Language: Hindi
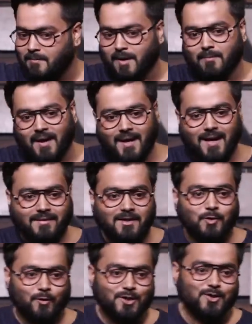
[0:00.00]
पर मैं क्या
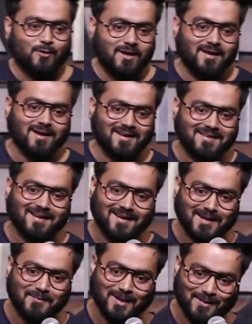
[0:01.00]
था टूरिस्ट वाली हरकतें
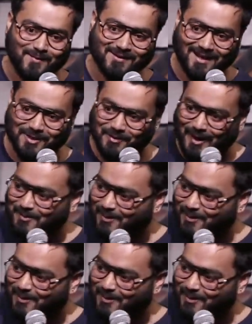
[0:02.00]
करने मतलब बता दूँ